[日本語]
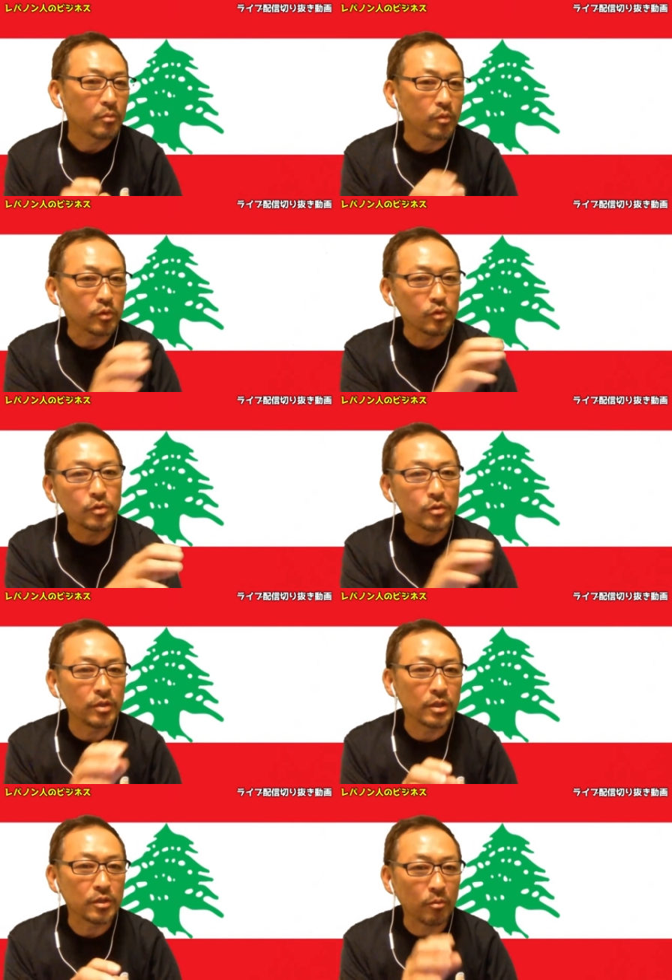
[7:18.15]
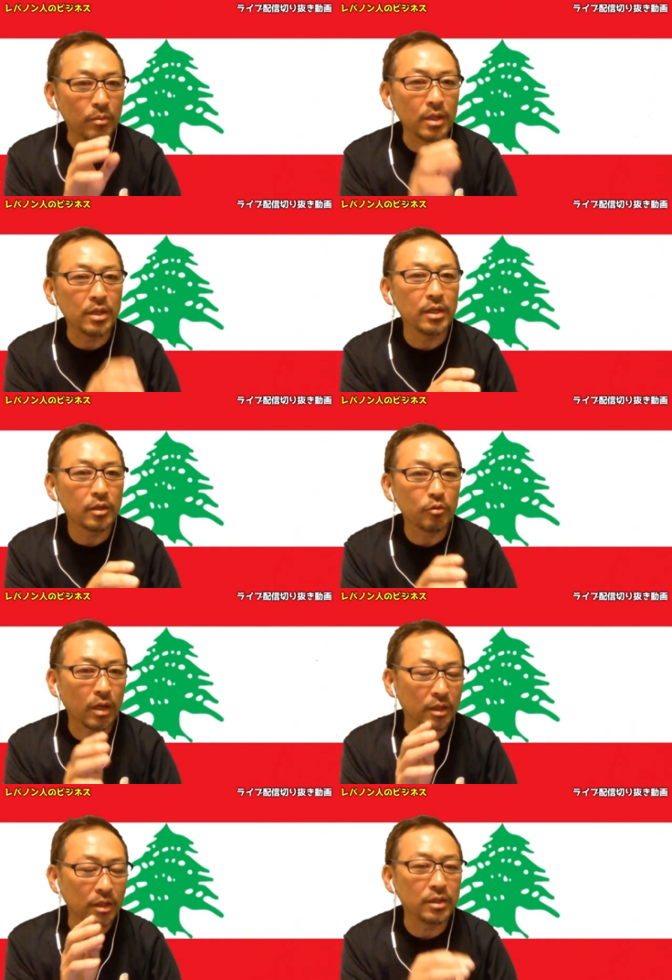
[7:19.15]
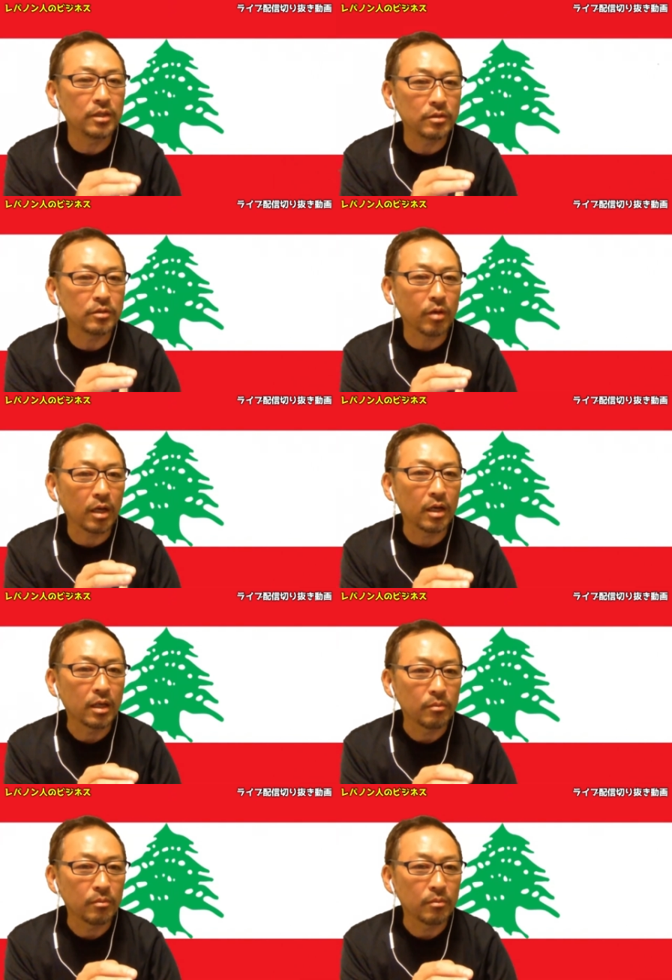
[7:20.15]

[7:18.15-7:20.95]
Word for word: もうそういう国でそのメディアとか金融とか、